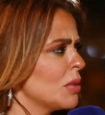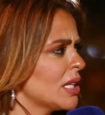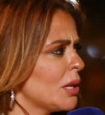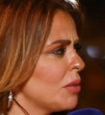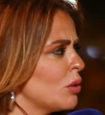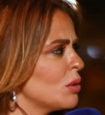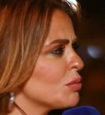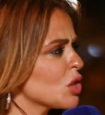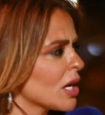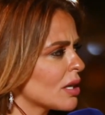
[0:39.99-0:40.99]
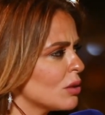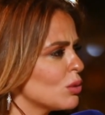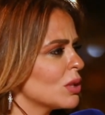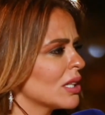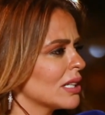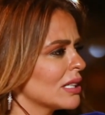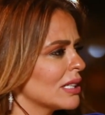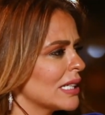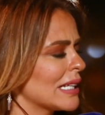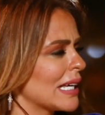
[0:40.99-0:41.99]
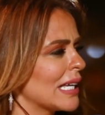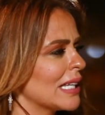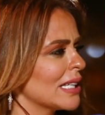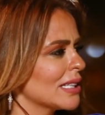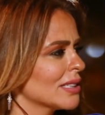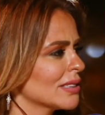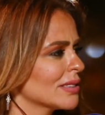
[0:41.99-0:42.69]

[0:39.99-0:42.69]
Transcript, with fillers: بيهتم قوي بشكله الخارجي